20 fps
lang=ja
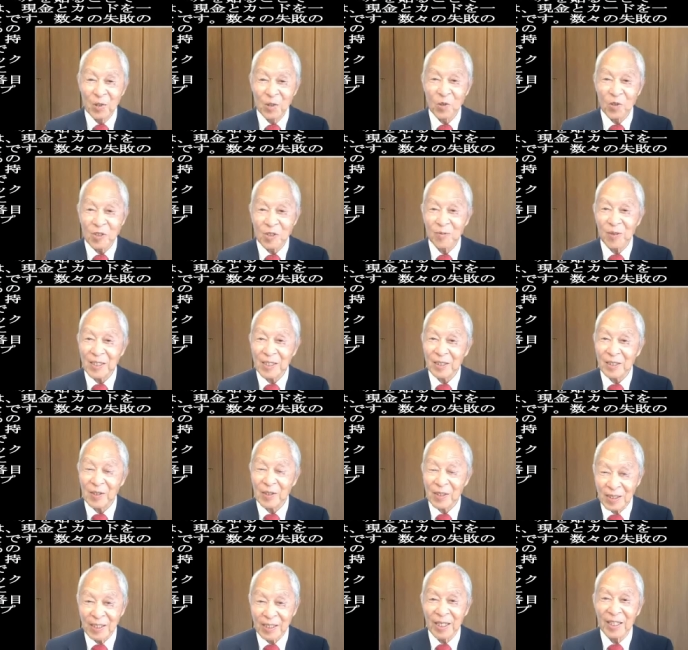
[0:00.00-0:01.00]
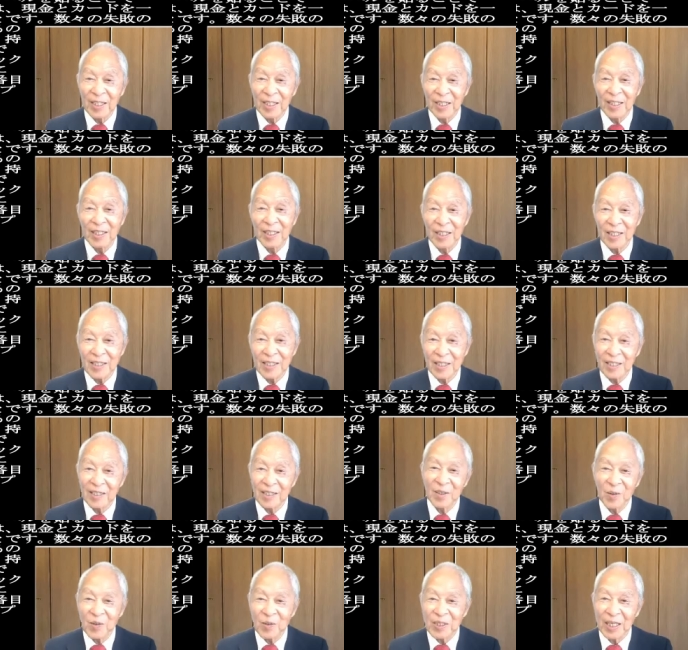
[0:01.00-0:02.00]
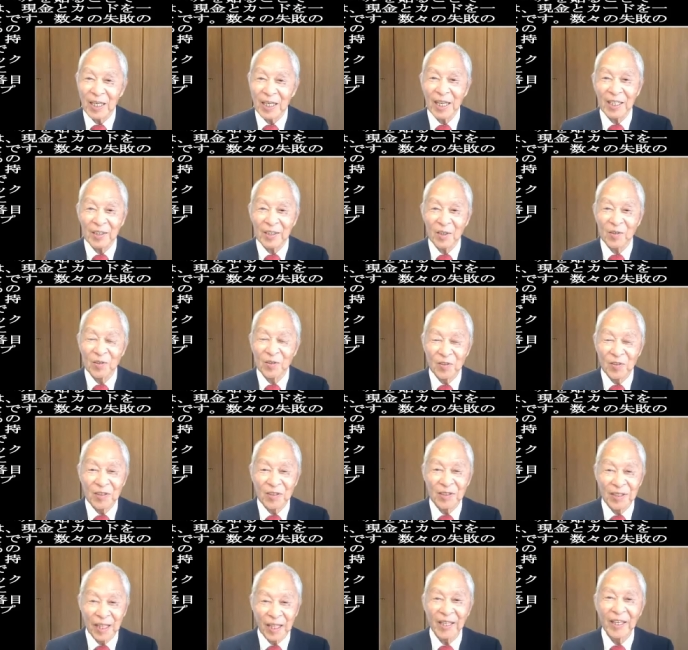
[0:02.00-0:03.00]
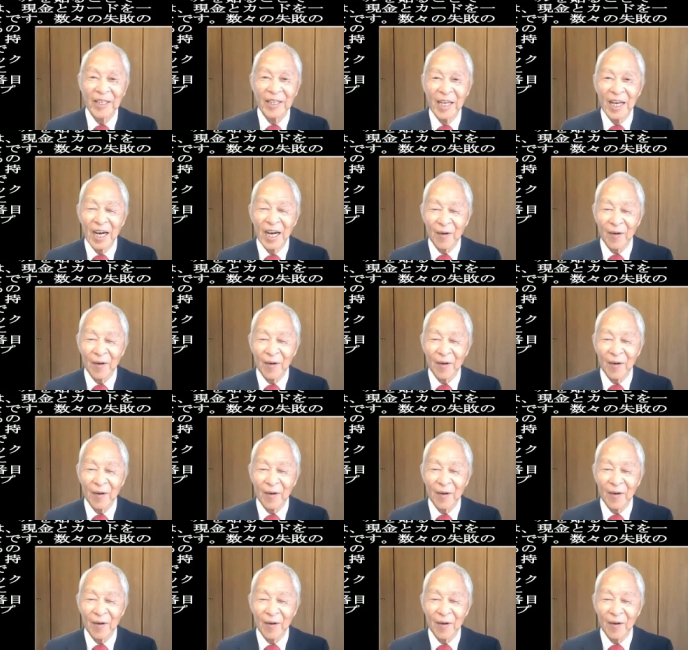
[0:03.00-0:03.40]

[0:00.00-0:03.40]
そうしますとですね、え新大阪というんで、